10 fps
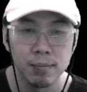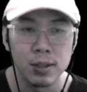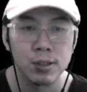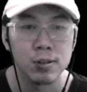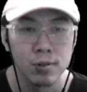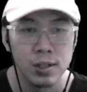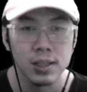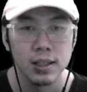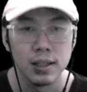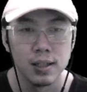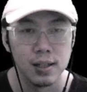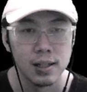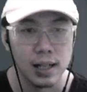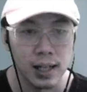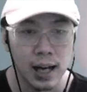menurut gue sih
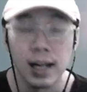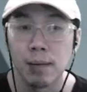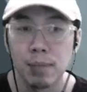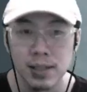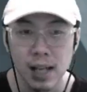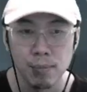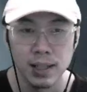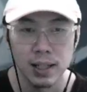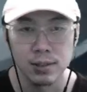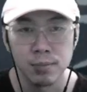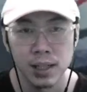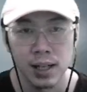uh, agak bersahabat ya cuman